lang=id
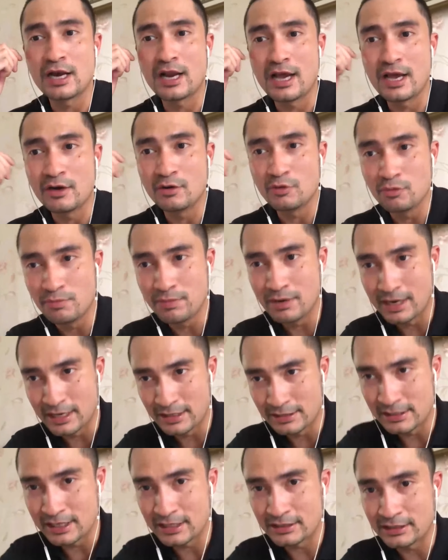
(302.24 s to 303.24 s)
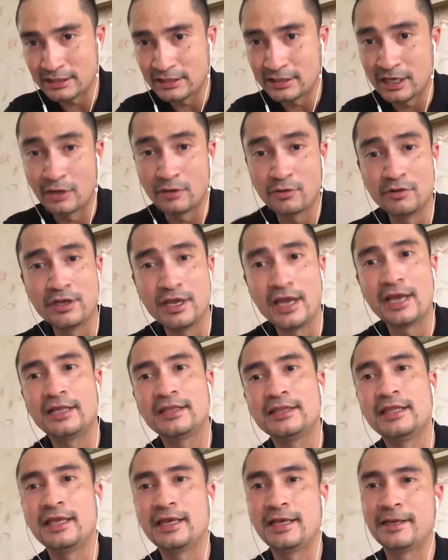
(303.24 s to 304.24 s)
selalu belajar tentang dunia
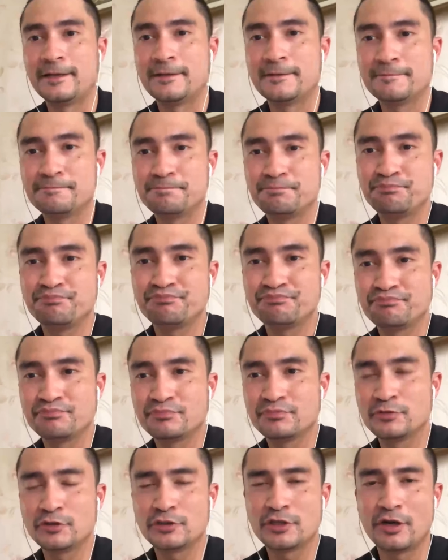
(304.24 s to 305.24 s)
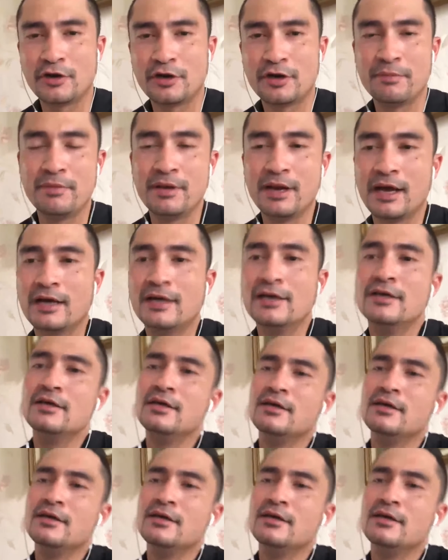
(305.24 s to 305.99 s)
acting terus kalau dibilang